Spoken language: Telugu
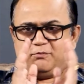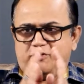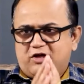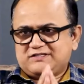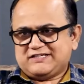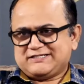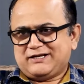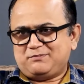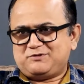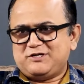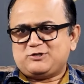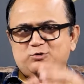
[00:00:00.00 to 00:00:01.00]
ప్రాజెక్ట్
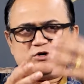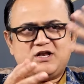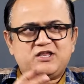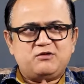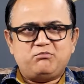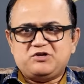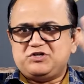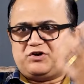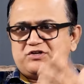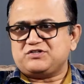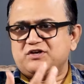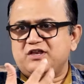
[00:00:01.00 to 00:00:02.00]
సెటప్ చేసుకోవడానికి
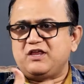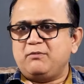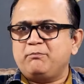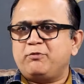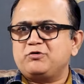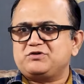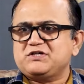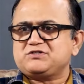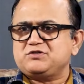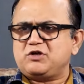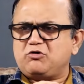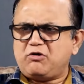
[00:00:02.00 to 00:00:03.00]
మెషినరీస్ అన్నీ ఇంపోర్ట్
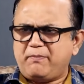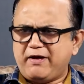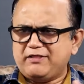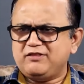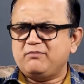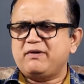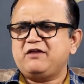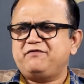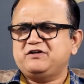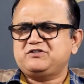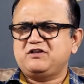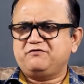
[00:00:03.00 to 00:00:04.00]
చేస్తున్నారు ఒక పెద్ద
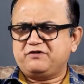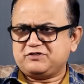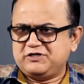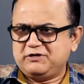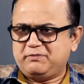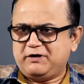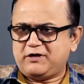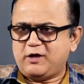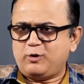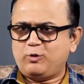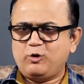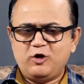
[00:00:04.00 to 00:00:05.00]
మ్యానుఫ్యాక్చరింగ్ ఫెసిలిటీ
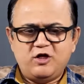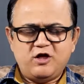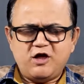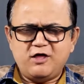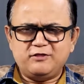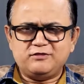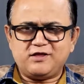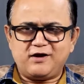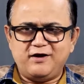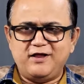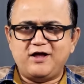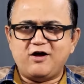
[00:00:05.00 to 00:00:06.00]
పెట్టారు అంతా
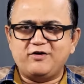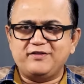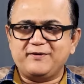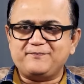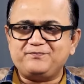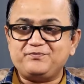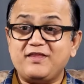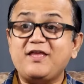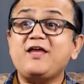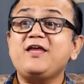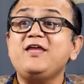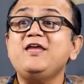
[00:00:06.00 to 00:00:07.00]
రెడీగా ఉంది
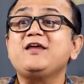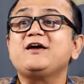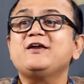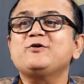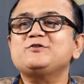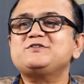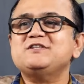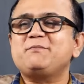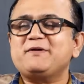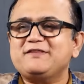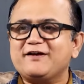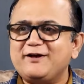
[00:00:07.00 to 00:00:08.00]
ఇక్కడే వచ్చింది
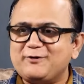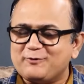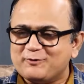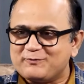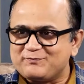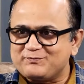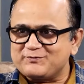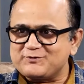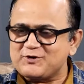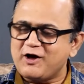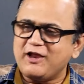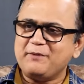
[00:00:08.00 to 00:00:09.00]
పెద్ద కిటుకు
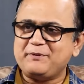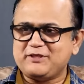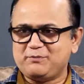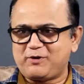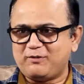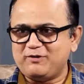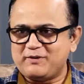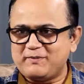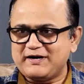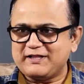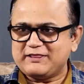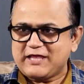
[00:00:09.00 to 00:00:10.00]
చాలా పెద్ద ప్రాబ్లం
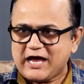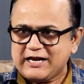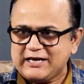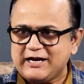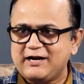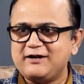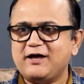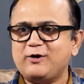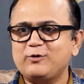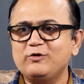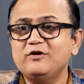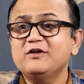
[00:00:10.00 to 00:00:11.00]
అనమాట దాన్ని
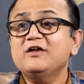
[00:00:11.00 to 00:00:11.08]
అంటారు